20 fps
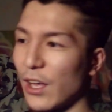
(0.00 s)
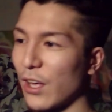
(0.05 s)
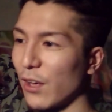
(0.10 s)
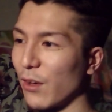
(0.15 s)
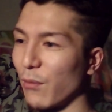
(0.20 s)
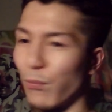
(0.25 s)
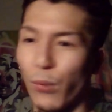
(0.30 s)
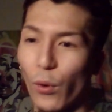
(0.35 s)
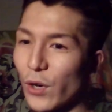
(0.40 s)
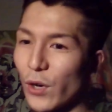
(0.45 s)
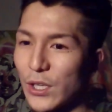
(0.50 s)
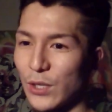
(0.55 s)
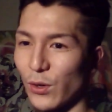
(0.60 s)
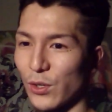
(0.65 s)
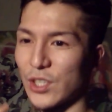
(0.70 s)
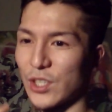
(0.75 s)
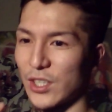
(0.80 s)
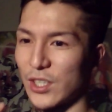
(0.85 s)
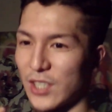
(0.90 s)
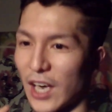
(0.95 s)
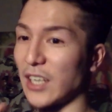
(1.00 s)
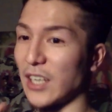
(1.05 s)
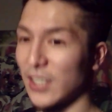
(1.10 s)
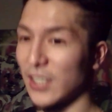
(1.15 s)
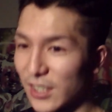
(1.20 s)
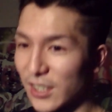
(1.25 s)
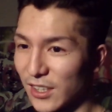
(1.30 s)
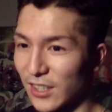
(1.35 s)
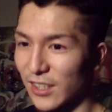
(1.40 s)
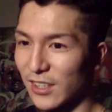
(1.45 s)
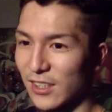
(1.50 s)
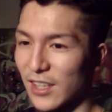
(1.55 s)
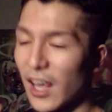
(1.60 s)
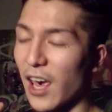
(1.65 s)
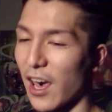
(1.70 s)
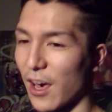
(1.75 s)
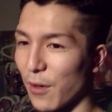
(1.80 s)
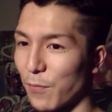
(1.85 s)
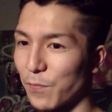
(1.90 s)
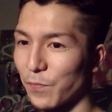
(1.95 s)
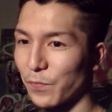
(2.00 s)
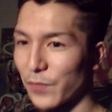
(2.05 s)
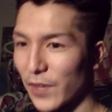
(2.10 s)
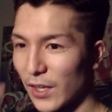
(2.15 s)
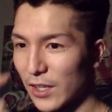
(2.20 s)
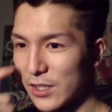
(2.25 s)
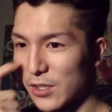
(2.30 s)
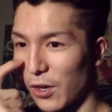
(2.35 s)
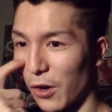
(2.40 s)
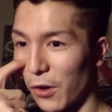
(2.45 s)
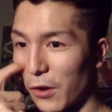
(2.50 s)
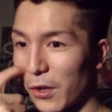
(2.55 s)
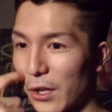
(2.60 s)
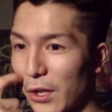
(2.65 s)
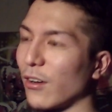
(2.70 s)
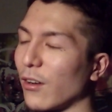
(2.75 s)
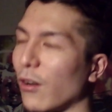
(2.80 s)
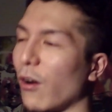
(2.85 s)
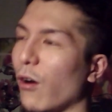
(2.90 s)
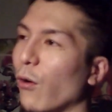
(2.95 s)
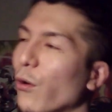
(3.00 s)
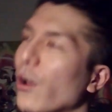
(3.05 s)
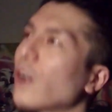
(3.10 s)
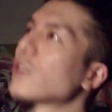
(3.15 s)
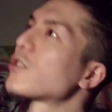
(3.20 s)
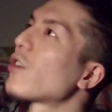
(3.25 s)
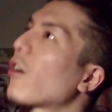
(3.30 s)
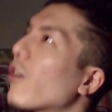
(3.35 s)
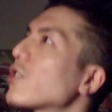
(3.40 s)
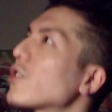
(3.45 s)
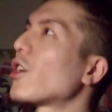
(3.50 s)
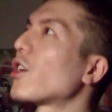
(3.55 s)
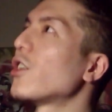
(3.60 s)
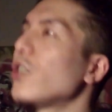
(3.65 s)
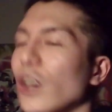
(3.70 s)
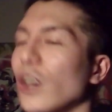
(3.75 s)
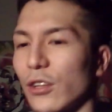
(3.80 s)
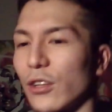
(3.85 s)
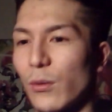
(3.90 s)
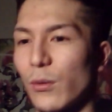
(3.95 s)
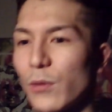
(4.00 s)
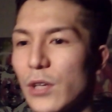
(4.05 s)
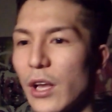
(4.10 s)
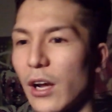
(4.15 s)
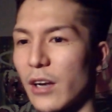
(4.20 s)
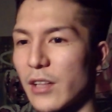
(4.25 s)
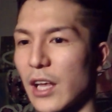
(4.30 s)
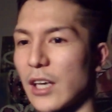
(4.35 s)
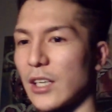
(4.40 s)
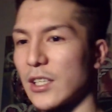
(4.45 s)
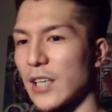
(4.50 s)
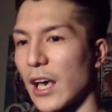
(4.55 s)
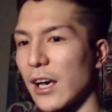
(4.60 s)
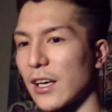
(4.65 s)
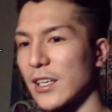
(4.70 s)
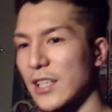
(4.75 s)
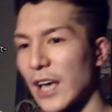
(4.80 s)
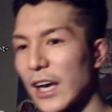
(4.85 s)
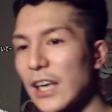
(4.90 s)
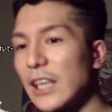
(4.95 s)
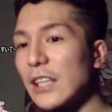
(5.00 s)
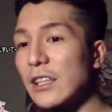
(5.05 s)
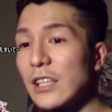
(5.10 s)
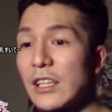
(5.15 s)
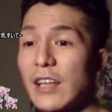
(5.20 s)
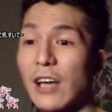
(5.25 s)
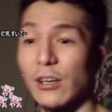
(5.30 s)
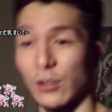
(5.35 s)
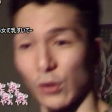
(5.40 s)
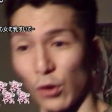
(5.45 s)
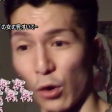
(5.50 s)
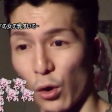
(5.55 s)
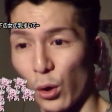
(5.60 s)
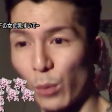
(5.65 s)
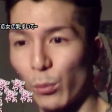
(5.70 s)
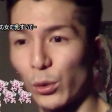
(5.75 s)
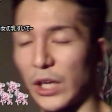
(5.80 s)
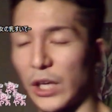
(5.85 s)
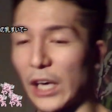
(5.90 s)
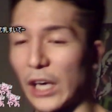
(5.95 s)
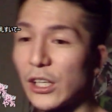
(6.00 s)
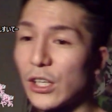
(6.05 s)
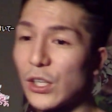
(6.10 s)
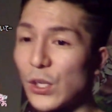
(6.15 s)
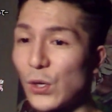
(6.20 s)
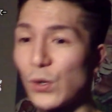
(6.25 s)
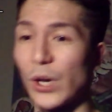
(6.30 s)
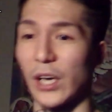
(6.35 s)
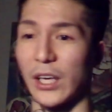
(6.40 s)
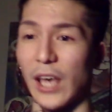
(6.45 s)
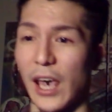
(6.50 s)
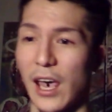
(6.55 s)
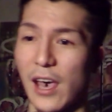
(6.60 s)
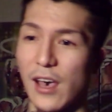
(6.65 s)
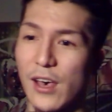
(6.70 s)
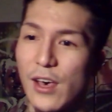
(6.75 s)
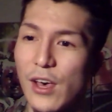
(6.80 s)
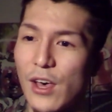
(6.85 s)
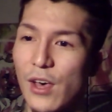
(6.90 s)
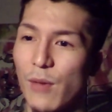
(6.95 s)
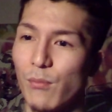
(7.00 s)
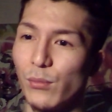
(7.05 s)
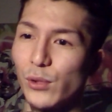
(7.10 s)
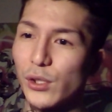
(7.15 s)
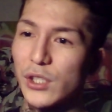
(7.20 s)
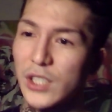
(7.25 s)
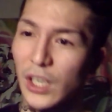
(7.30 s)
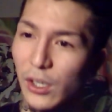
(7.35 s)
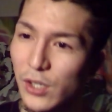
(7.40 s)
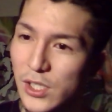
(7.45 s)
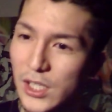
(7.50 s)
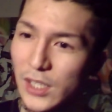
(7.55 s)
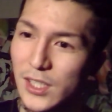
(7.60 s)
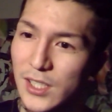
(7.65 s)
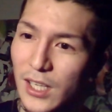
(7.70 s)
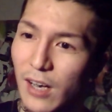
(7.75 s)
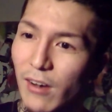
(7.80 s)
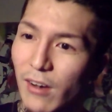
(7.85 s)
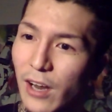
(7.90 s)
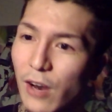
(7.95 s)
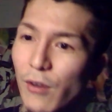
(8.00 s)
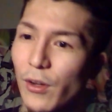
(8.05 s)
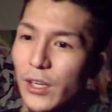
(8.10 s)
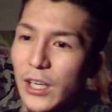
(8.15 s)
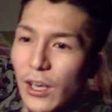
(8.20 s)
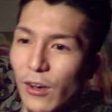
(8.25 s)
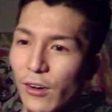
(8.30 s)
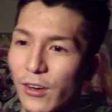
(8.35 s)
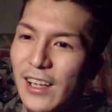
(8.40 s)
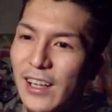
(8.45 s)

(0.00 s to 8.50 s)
ボーイの社員で、そう、あ、俺明日から社員やんと思いながらで、社員になると、もう月給やけん、むちゃくちゃ使われるわけよ。